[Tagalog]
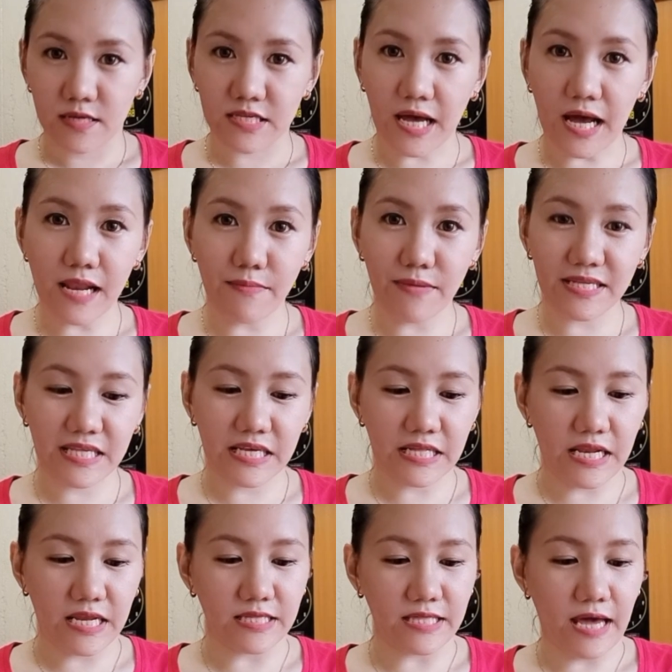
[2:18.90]
sa kalamansi
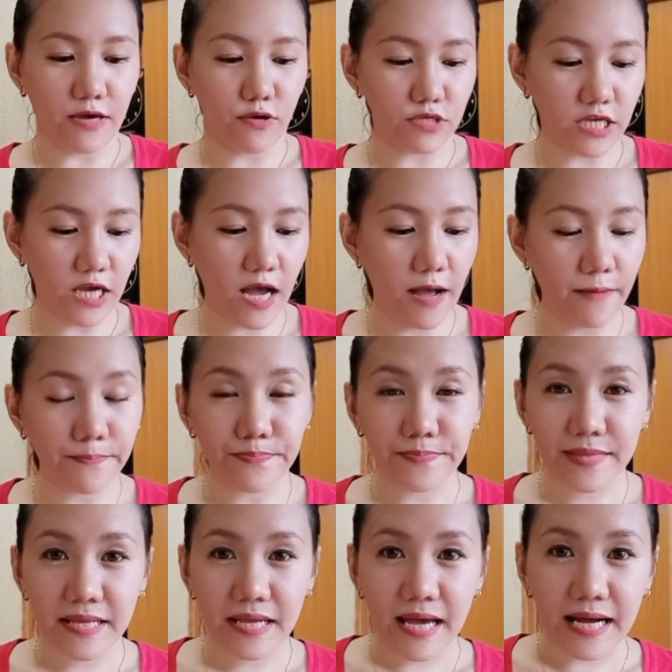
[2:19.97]
na lang tayo. Tsaka,
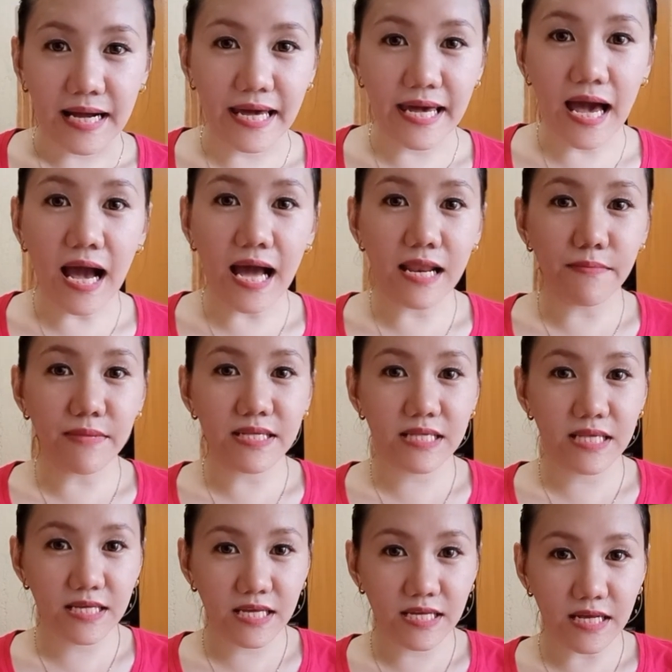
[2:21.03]
kaya
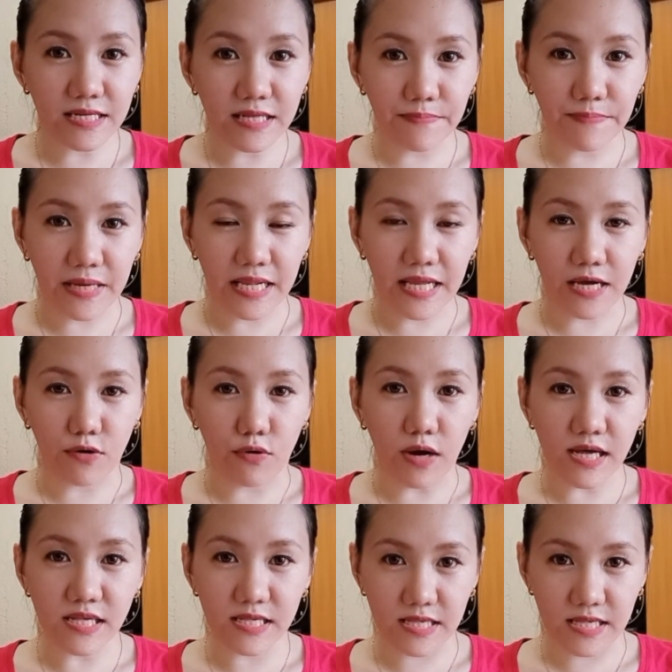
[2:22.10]
kalamansi din ang napili ko
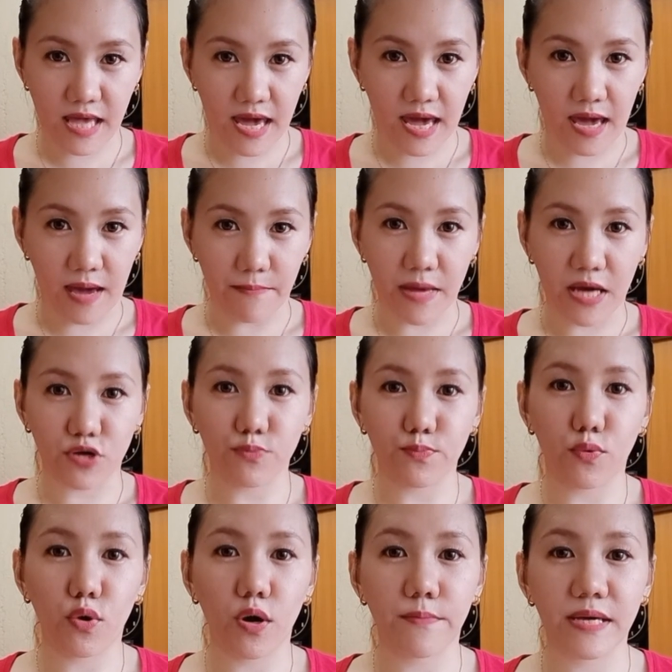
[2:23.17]
kasi
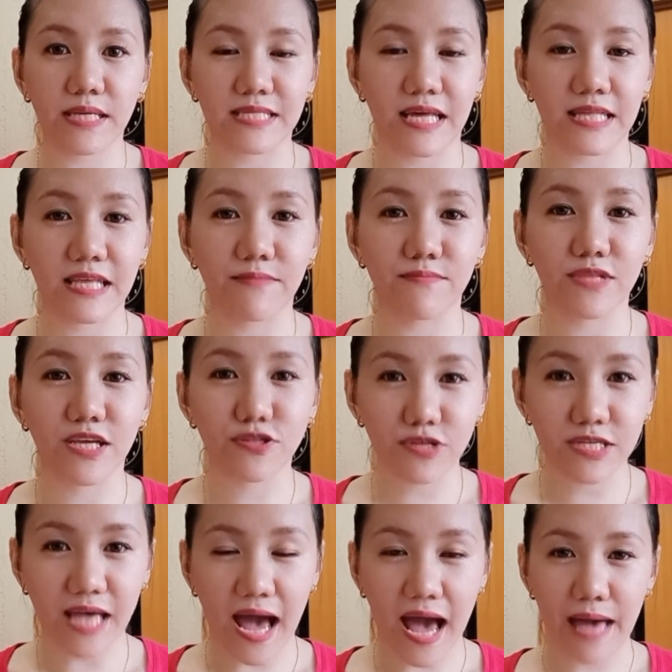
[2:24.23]
meron po kaming tanim dito
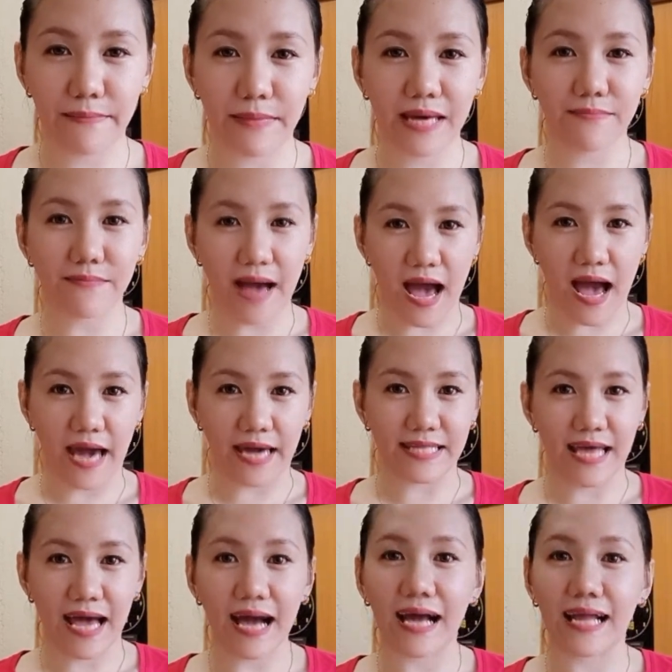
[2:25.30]
sa aming bahay
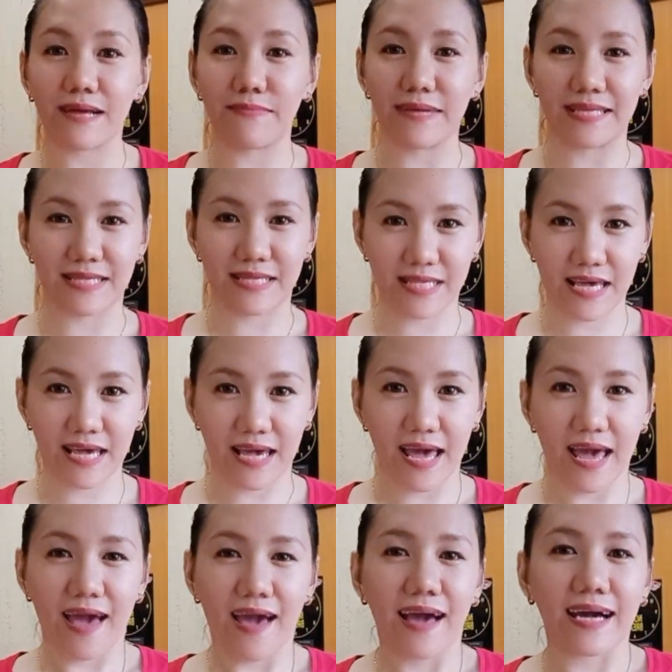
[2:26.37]
na kalamansi.
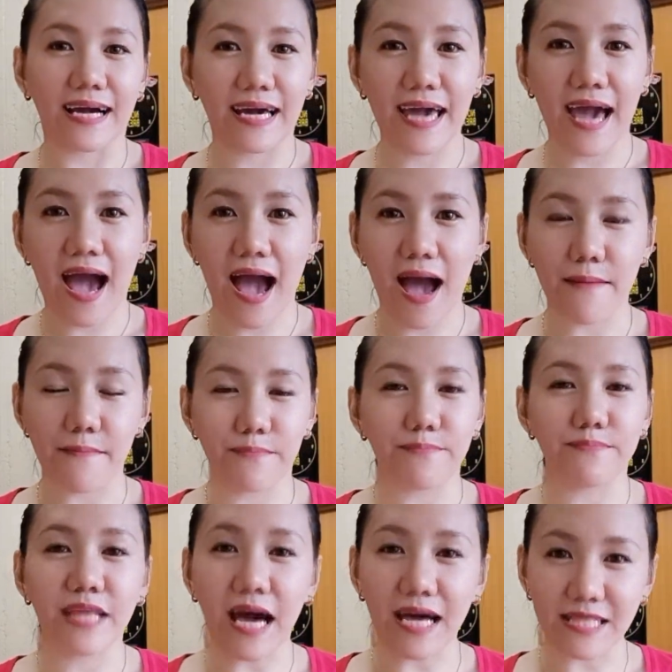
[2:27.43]
Kaya
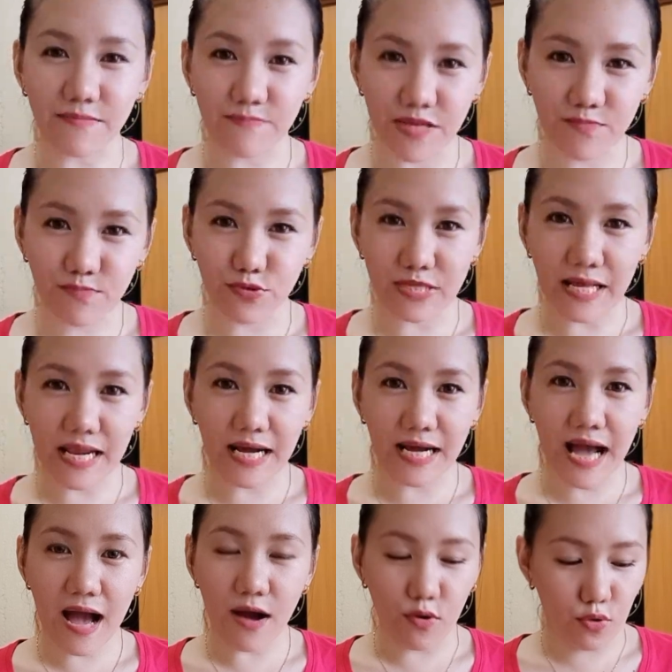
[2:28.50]
nakatipid po
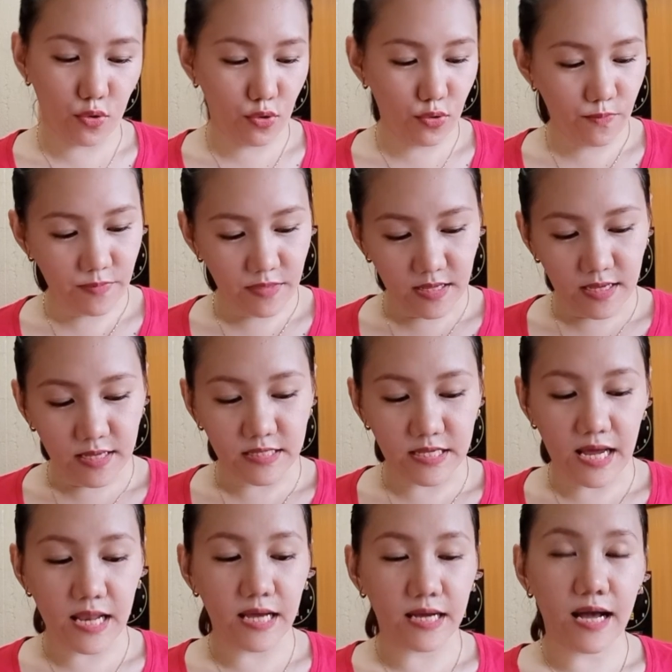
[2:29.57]
talaga ako
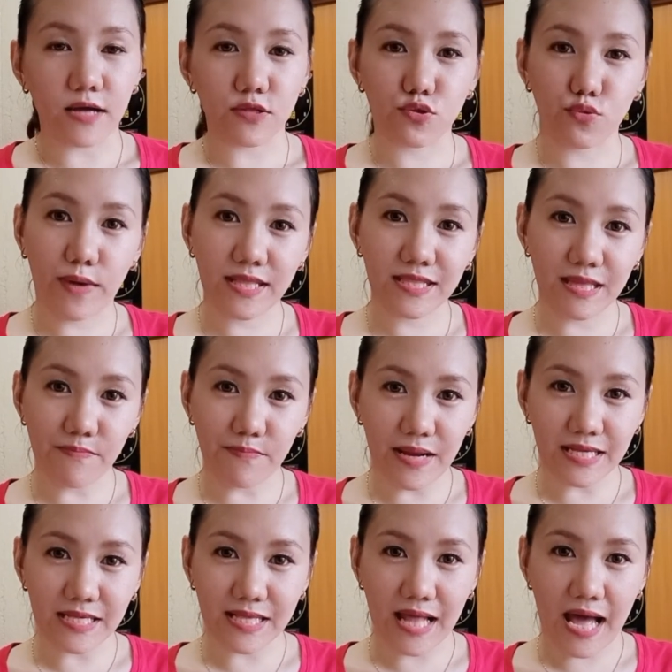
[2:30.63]
sa halagang 20
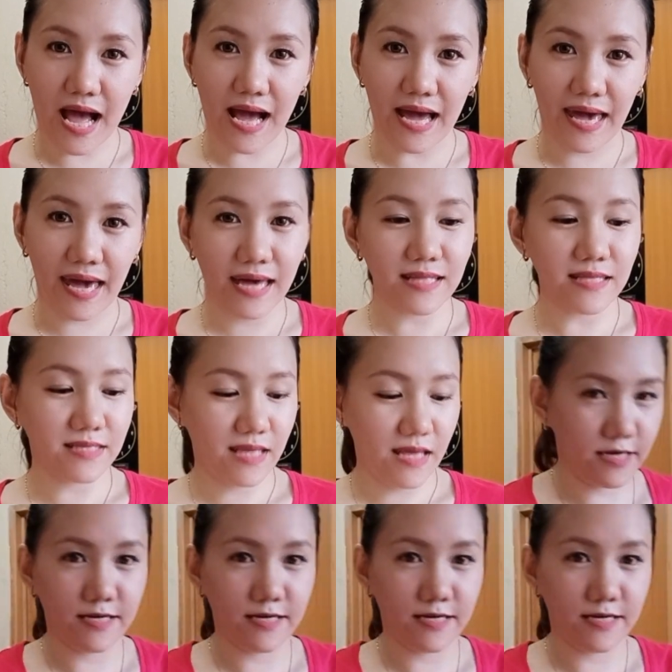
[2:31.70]
plus lang and